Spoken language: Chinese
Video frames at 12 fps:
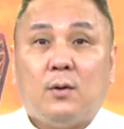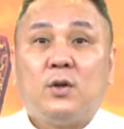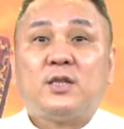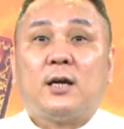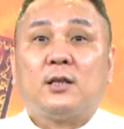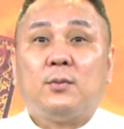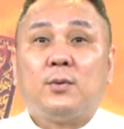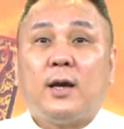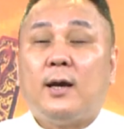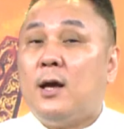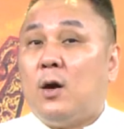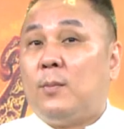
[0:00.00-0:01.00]
我讲对不
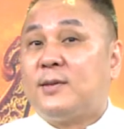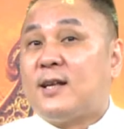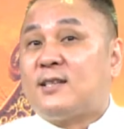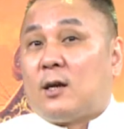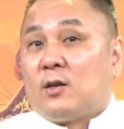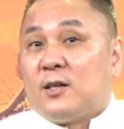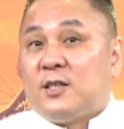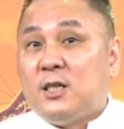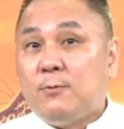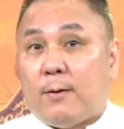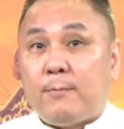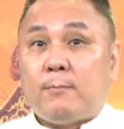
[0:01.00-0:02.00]
对？我们在找那个
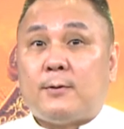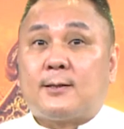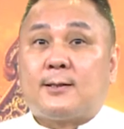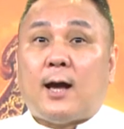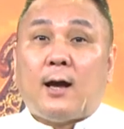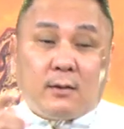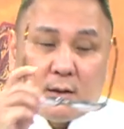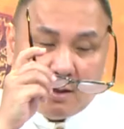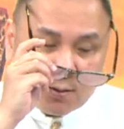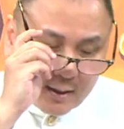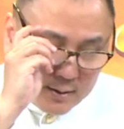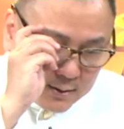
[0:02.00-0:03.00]
基本面比较差的
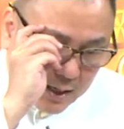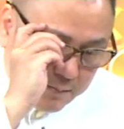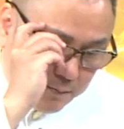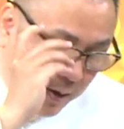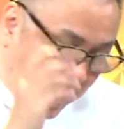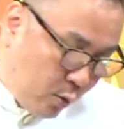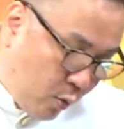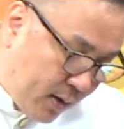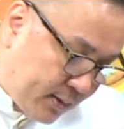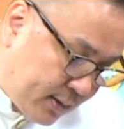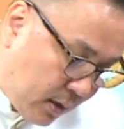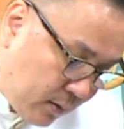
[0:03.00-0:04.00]
二三三八
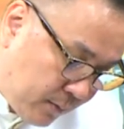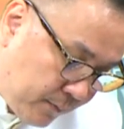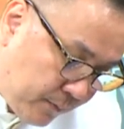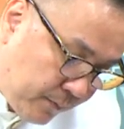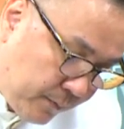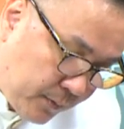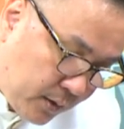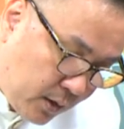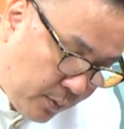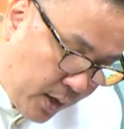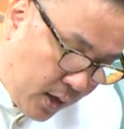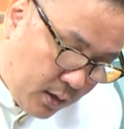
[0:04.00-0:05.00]
光照，
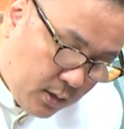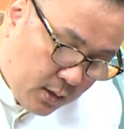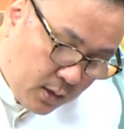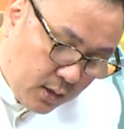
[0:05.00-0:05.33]
有没有？